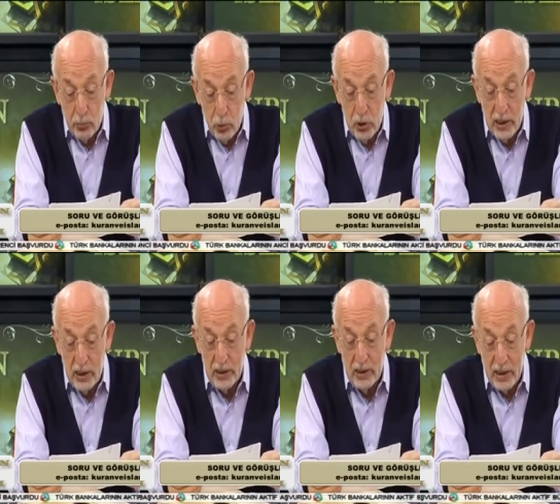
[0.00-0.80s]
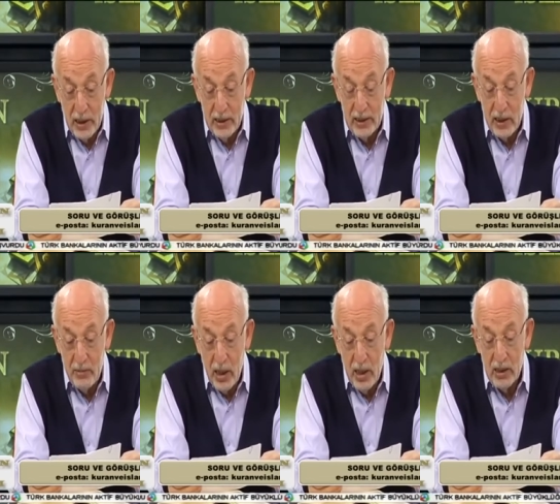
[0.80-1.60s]
bu şekilde gelirsem
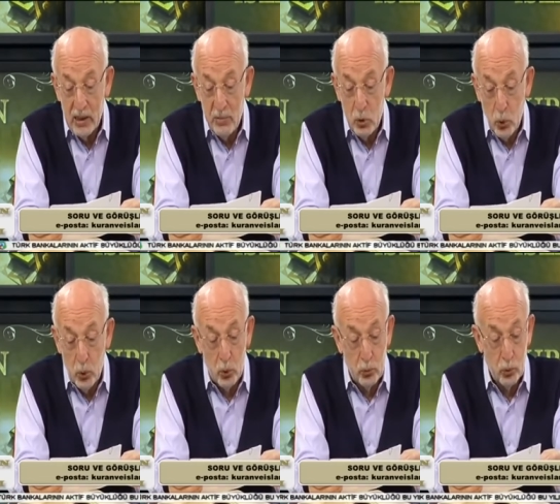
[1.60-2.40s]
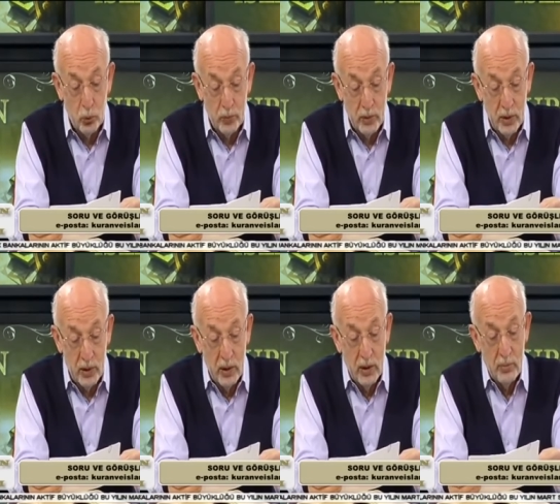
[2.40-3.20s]
hak yemiş olur muyum?
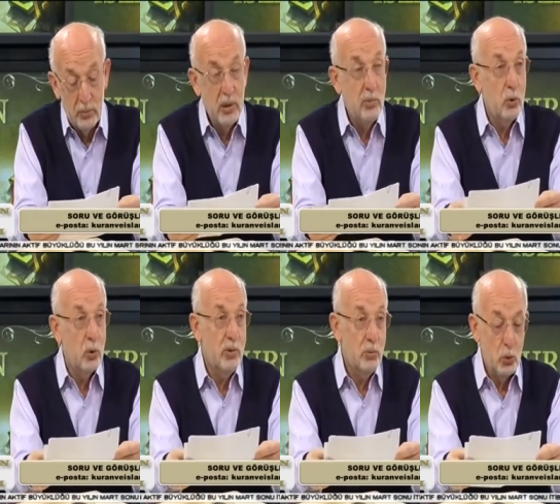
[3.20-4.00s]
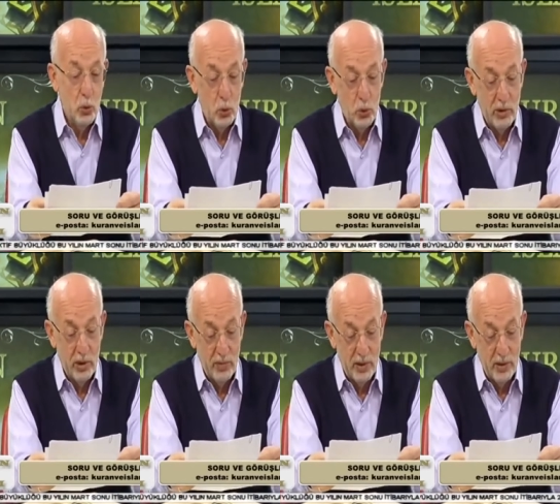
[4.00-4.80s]
Bilemiyorum diye bir sorusu var
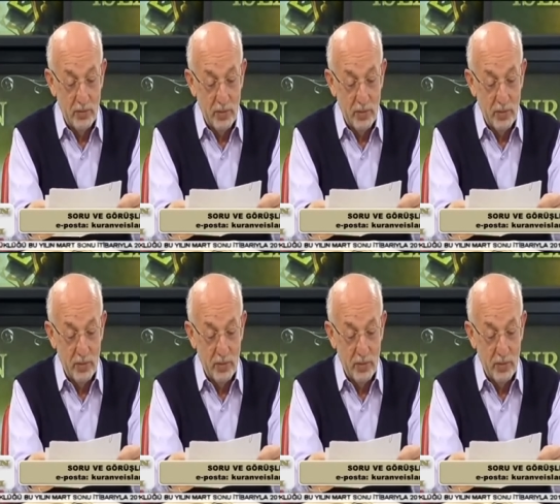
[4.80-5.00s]
efendim. Evet.